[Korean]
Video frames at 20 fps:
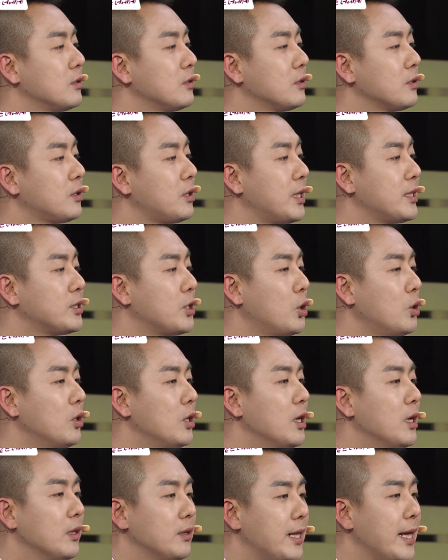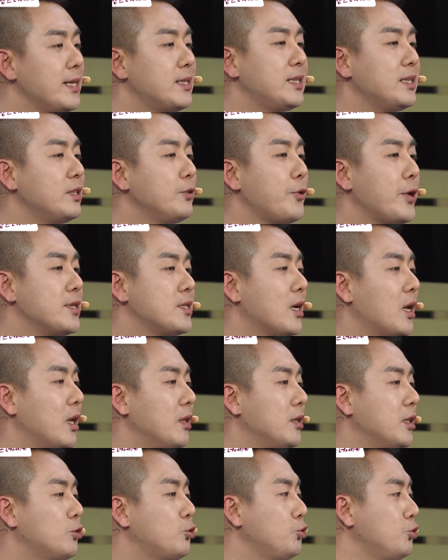그래서 내신은
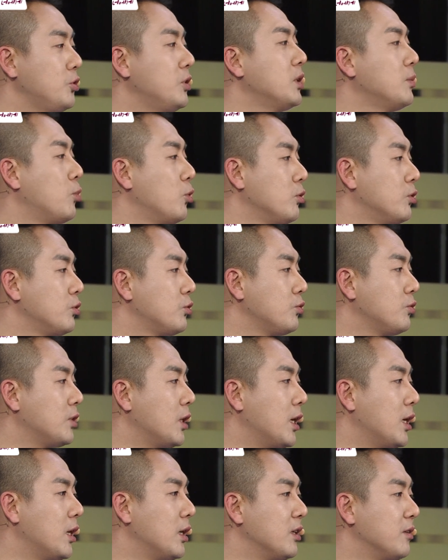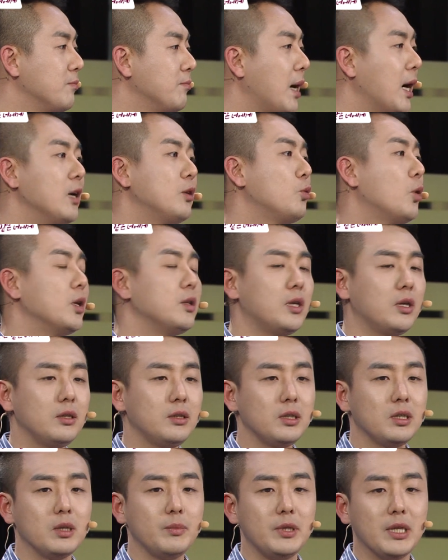괜찮았는데 수능을 보는 순간 말도 안 되는
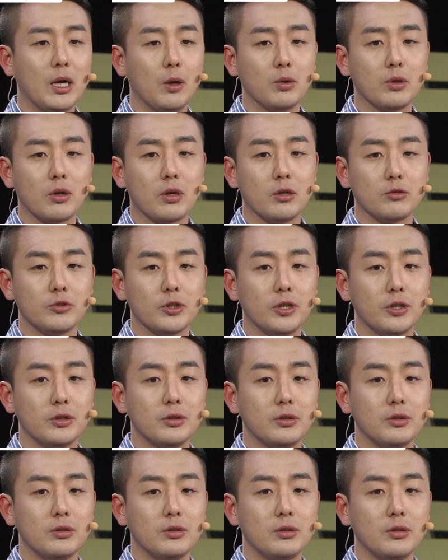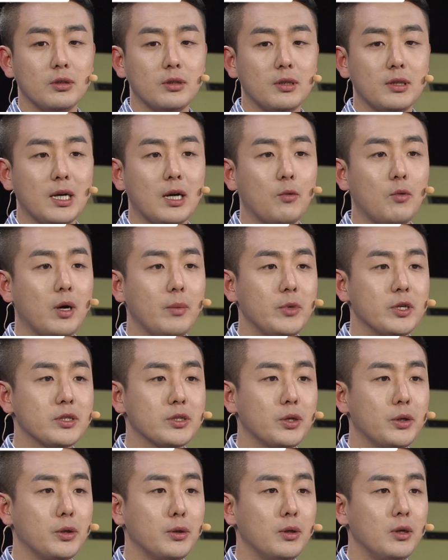등급이 나오더라고요. 라고
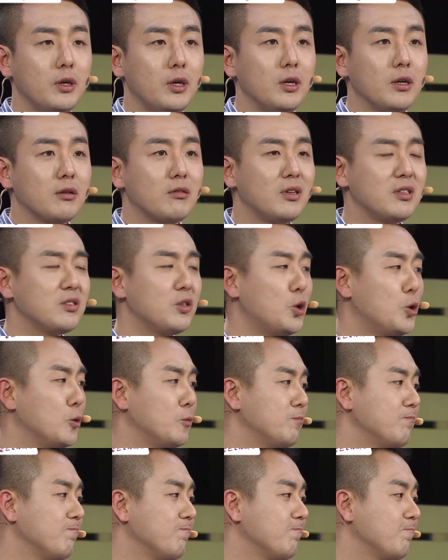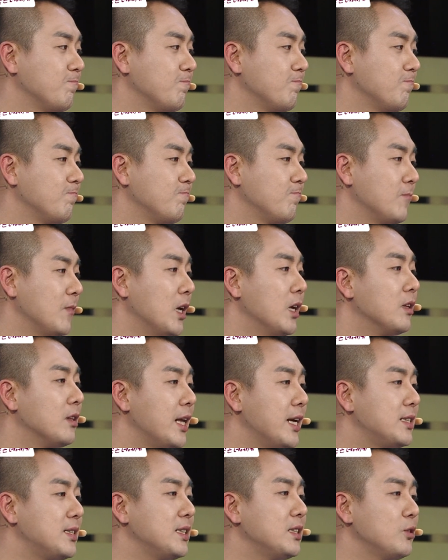하면서 그래서
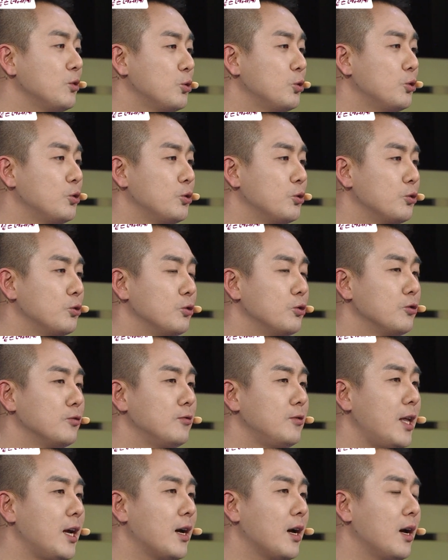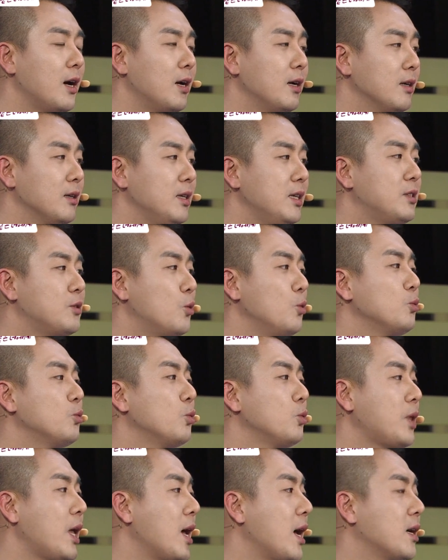내신으로 내가 이 정도
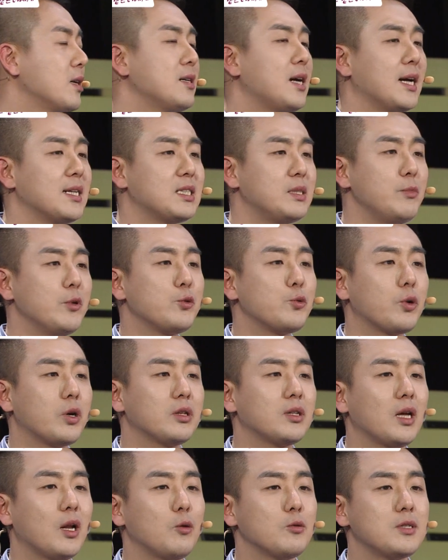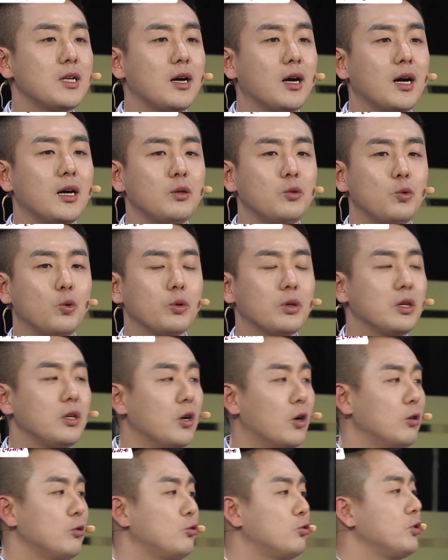대학은 갔으면 좋겠다라고 생각하는 곳
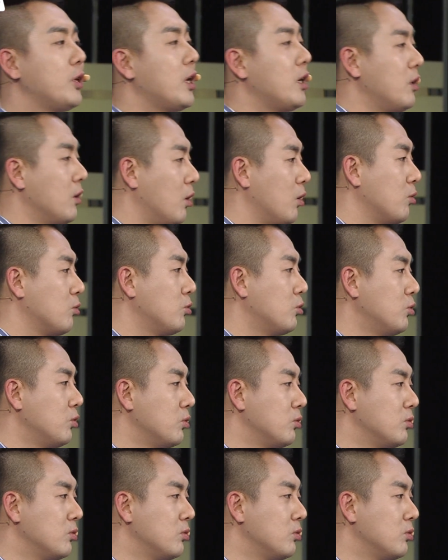12개를 넣었고